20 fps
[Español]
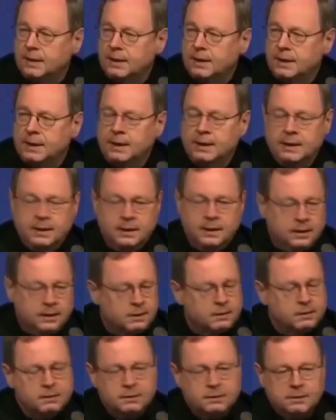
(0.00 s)
que dicen, yo no voy a
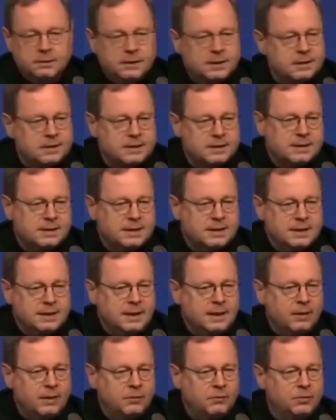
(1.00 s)
aplicar esto. Los
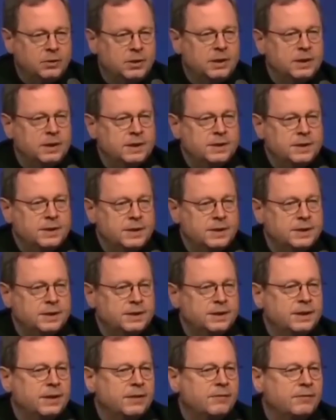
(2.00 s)
alemanes están... Fíjate, los alemanes,
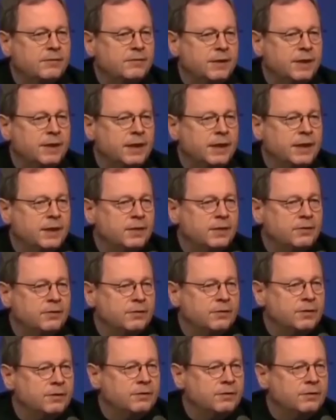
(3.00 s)
por ejemplo, los alemanes son los ricos.